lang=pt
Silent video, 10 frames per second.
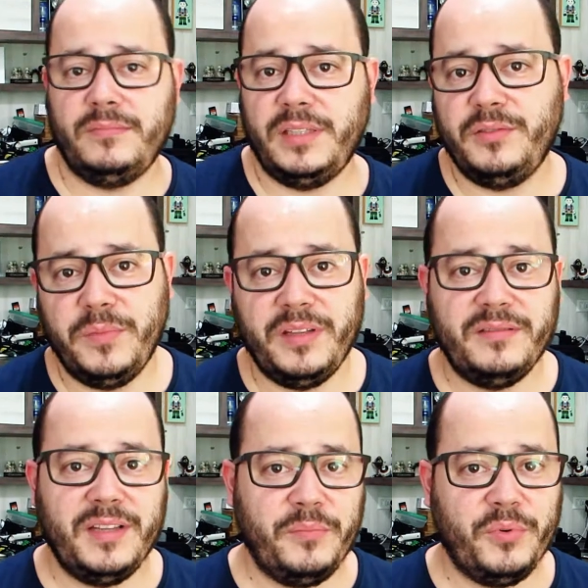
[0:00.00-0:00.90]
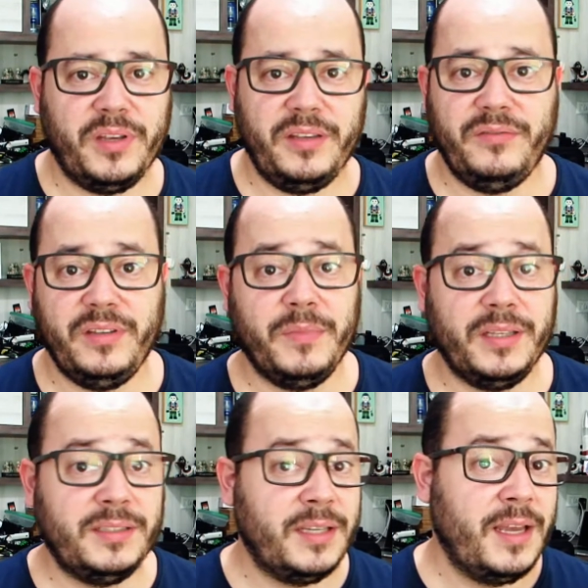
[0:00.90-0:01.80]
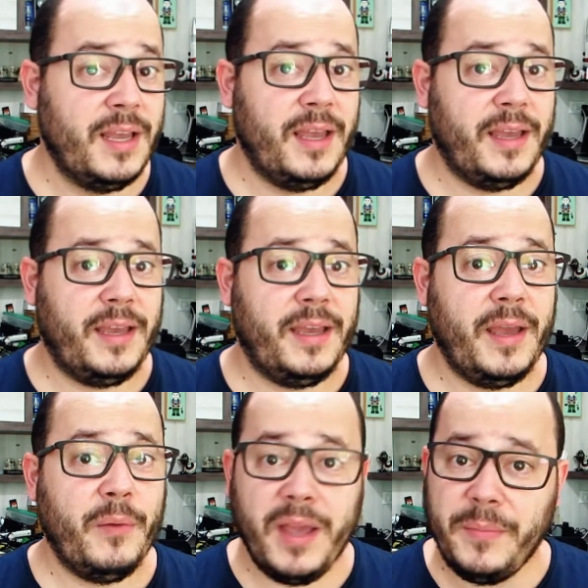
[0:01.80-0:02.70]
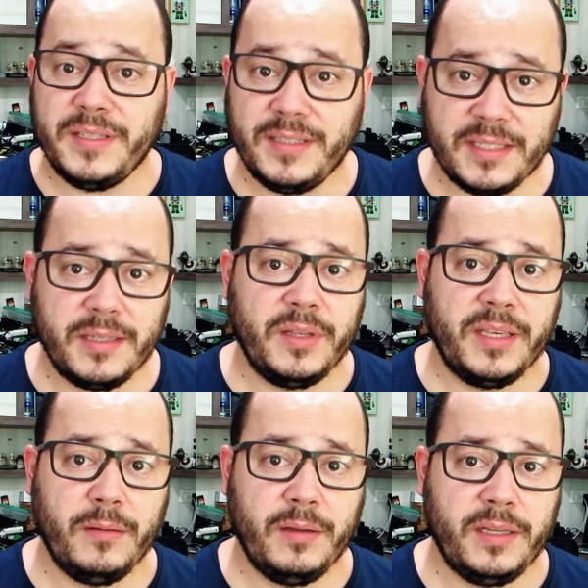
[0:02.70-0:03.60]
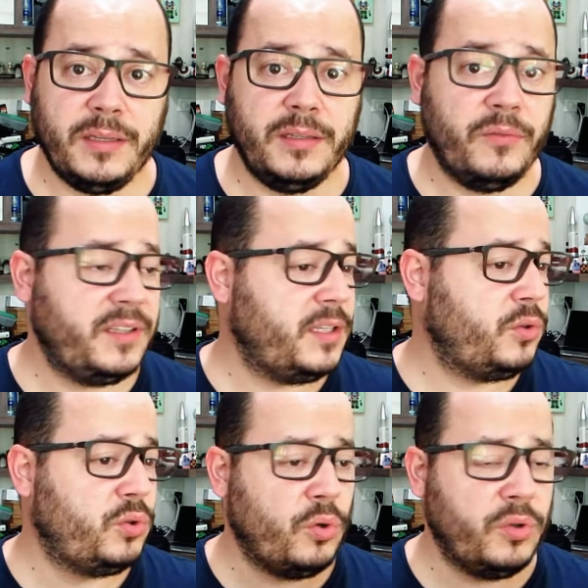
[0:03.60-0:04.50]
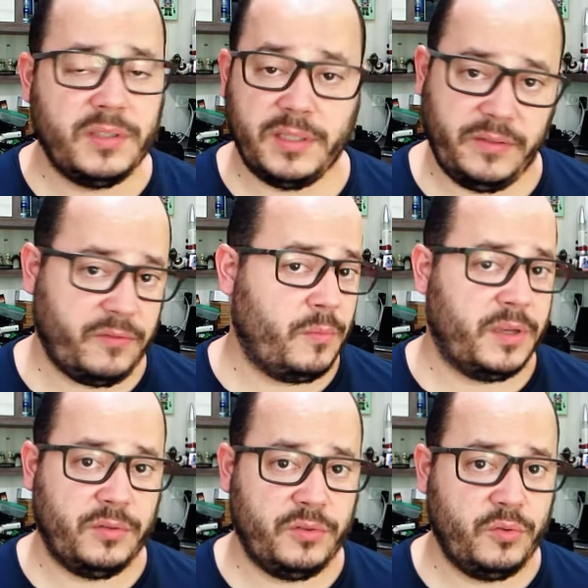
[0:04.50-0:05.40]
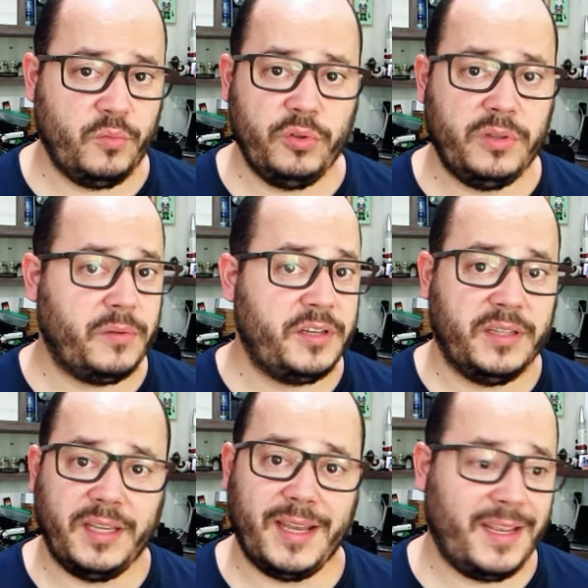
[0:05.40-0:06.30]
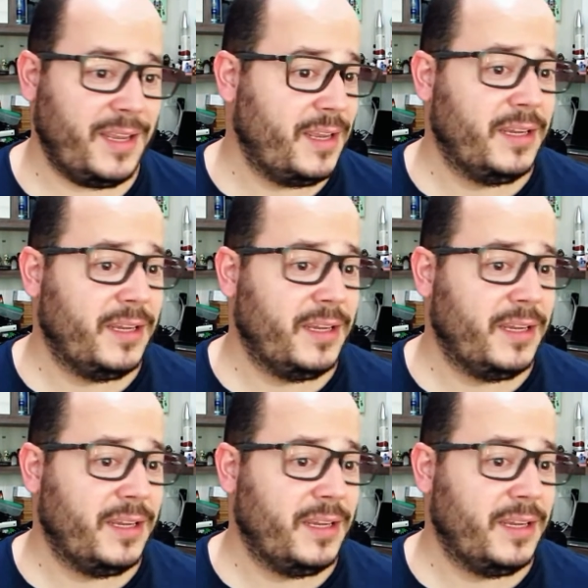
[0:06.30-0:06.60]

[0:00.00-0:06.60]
mais ou menos, né? Porque, enfim, mas é, é, uma representação daquilo ali. Não vai ter todas as informações do mundo, então não adianta querer